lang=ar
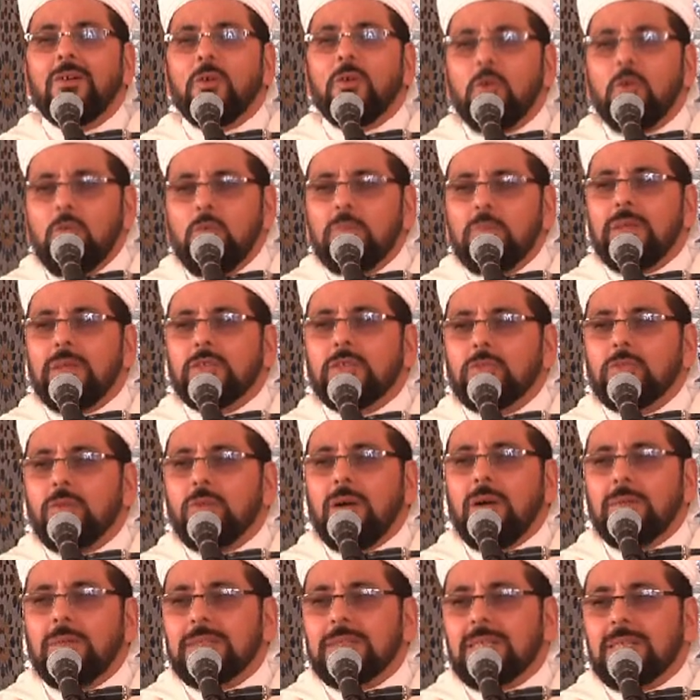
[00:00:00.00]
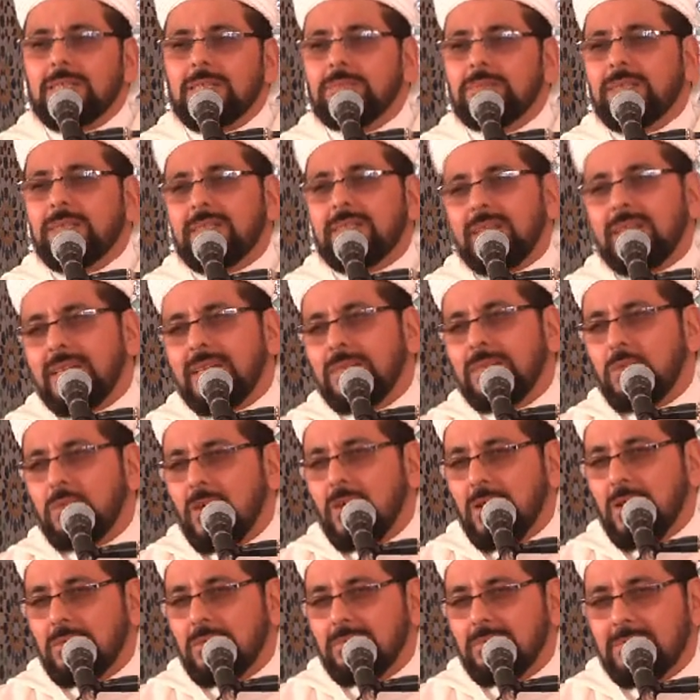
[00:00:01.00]
أمة محمد صلى الله عليه وسلم ترتكبه
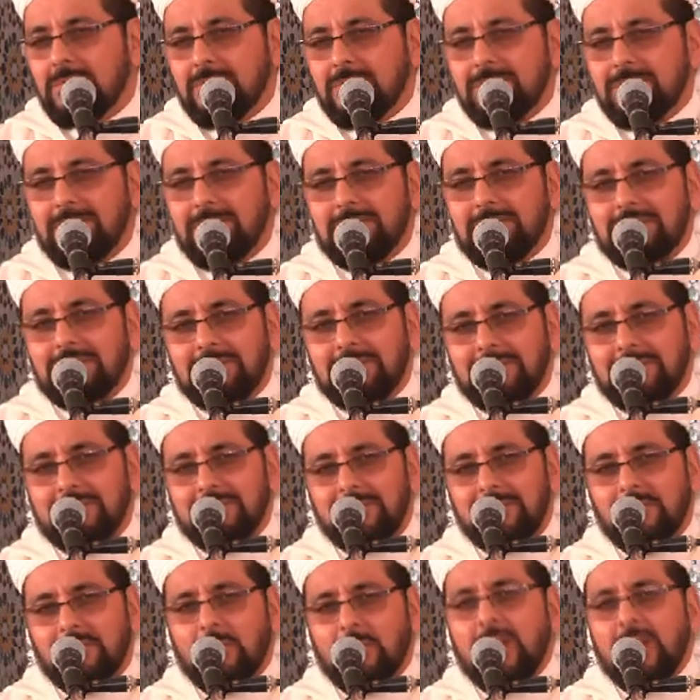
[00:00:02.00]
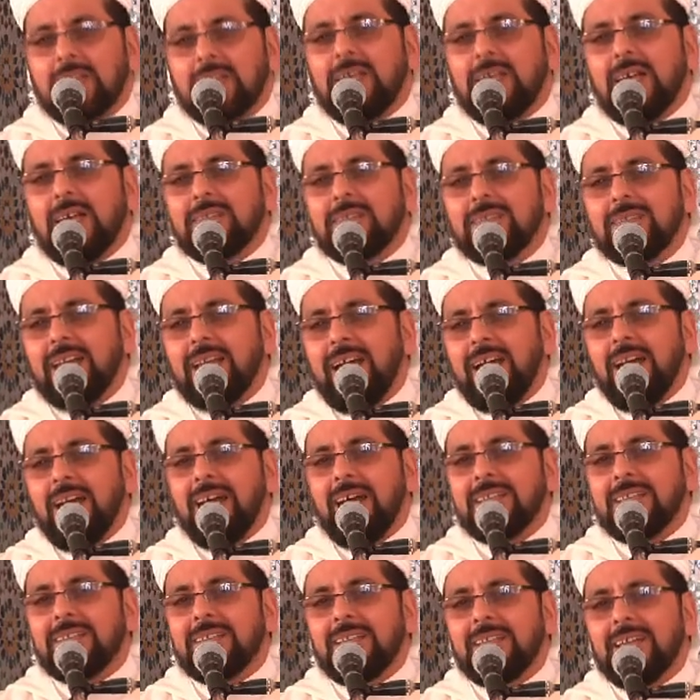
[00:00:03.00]
وأتحدى
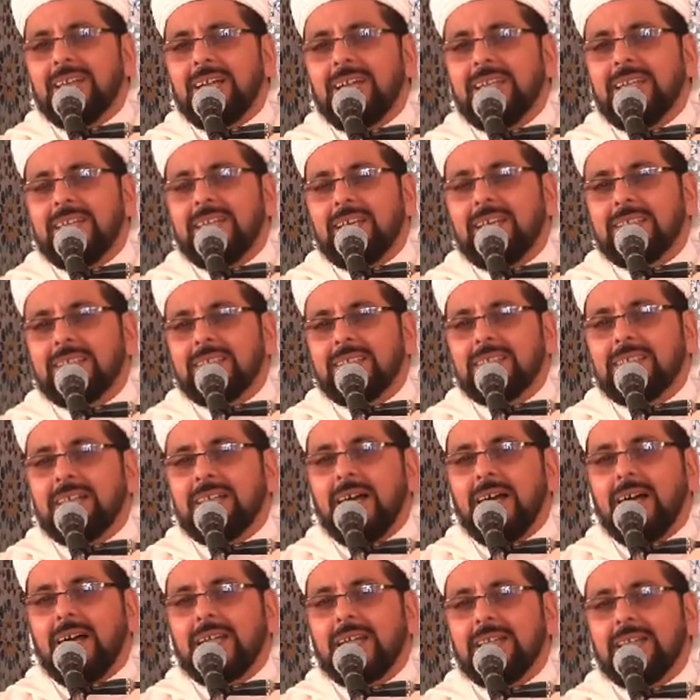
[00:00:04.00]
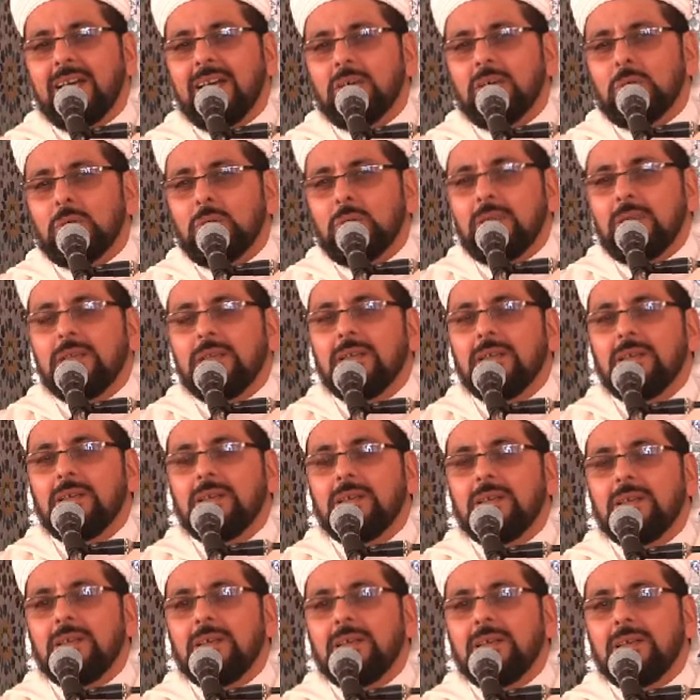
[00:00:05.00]
أحدا أن يأتي أن يقول
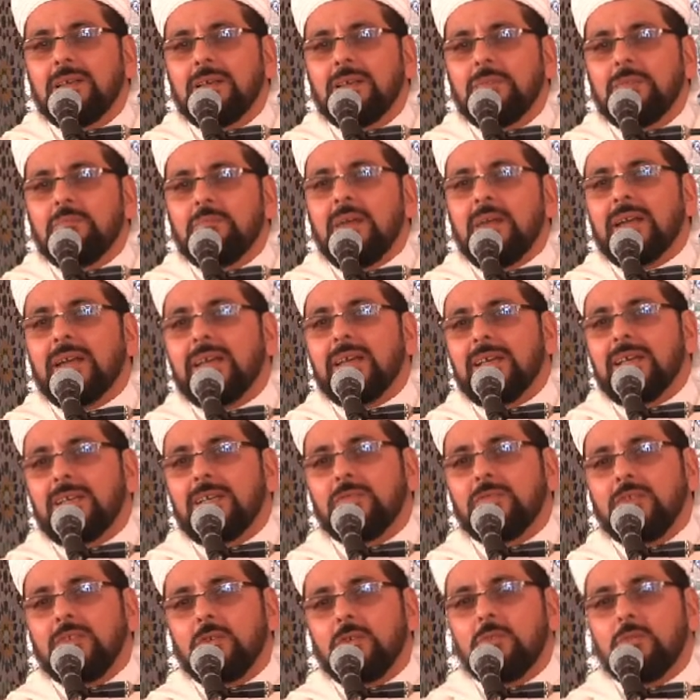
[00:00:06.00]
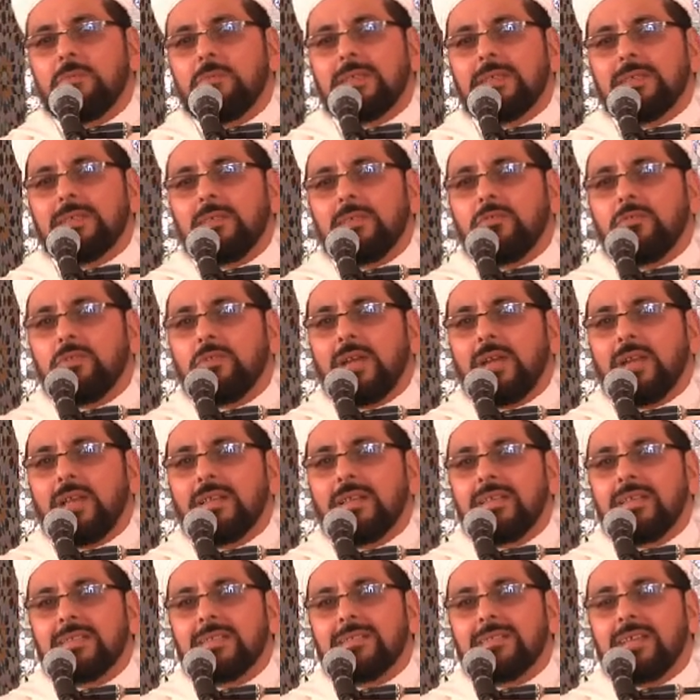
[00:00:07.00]
ما كان في أمة
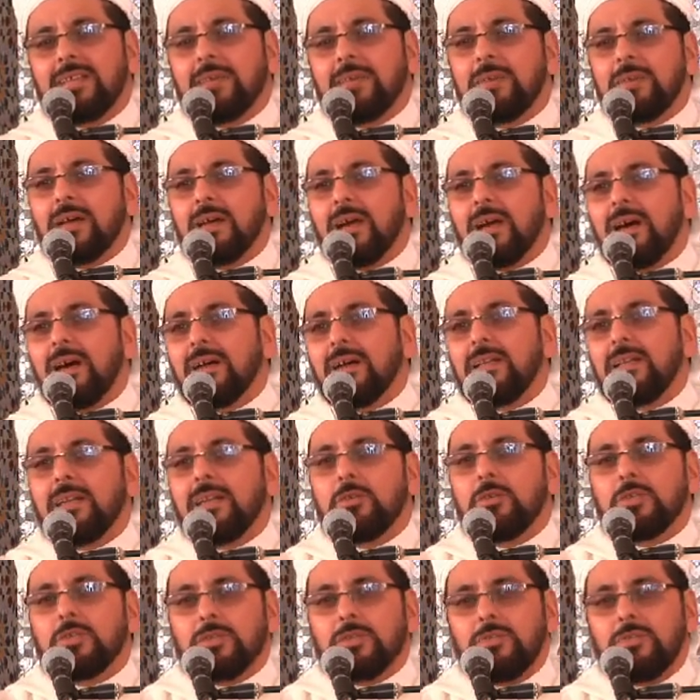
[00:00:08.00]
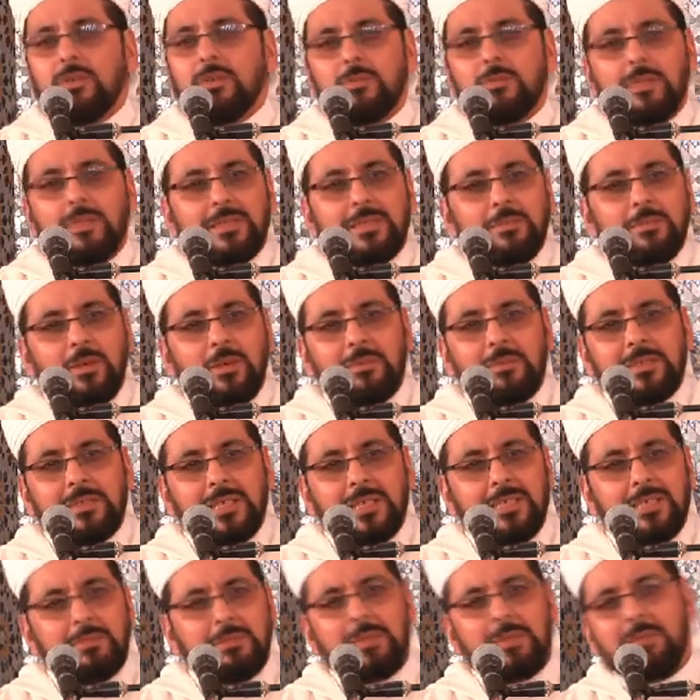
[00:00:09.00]
الفلانية السابقة لا يوجد في أمة محمد صلى
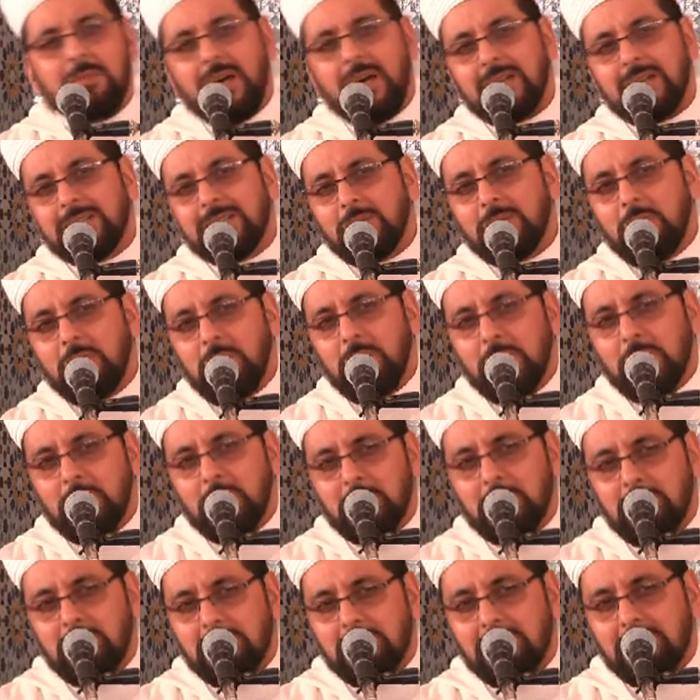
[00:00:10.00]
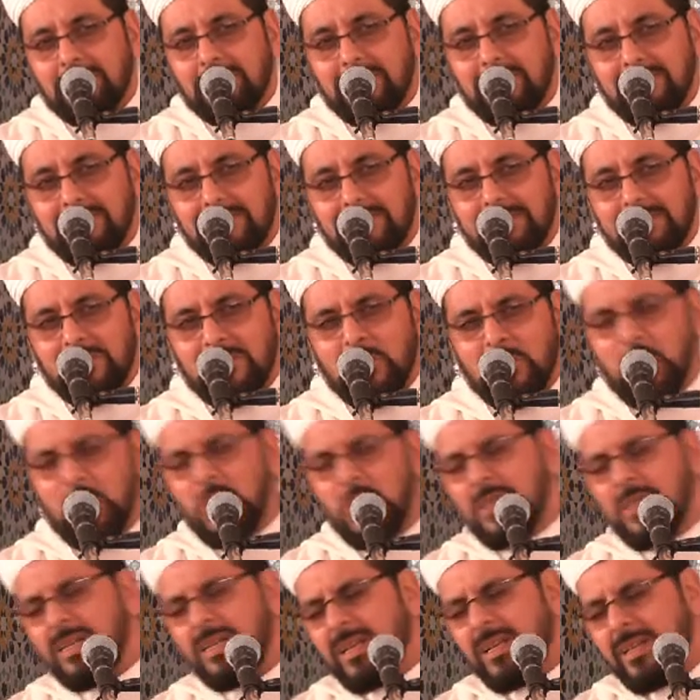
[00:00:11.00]
الله عليه وسلم من معاصي والذنوب
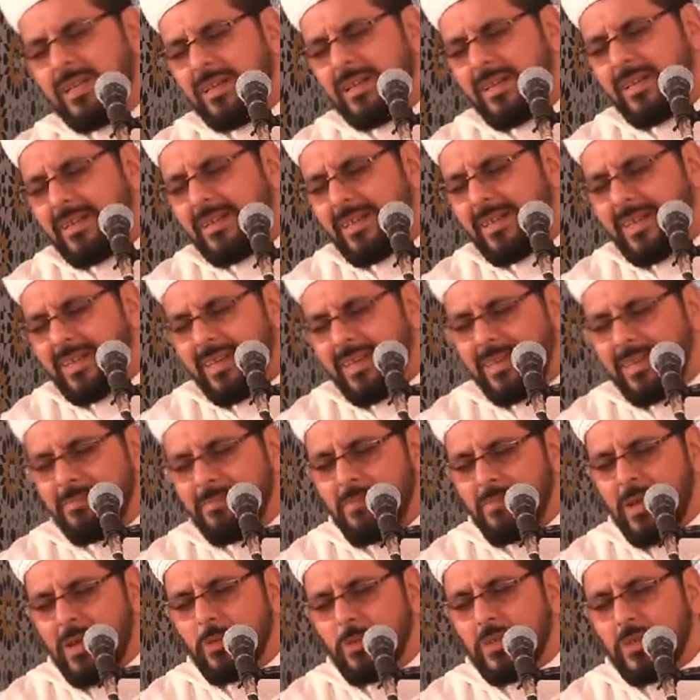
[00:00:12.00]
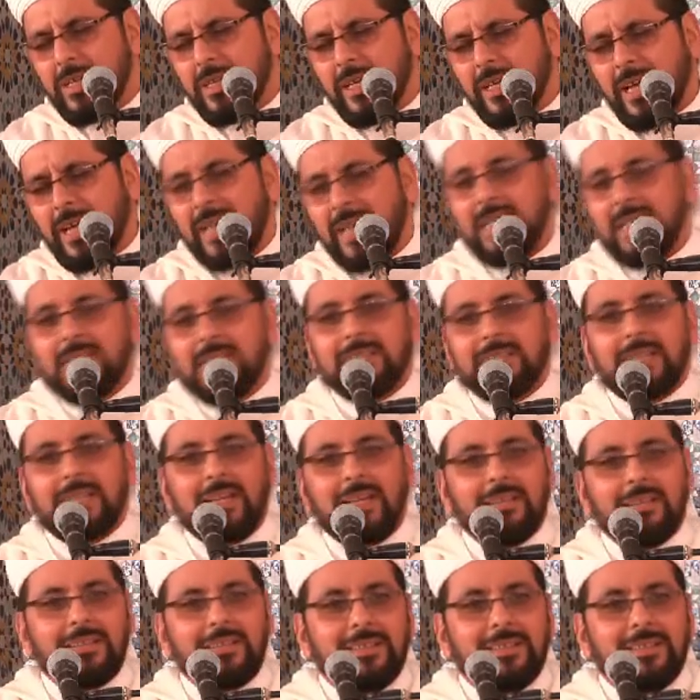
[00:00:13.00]
كل ما يذكر على اللسان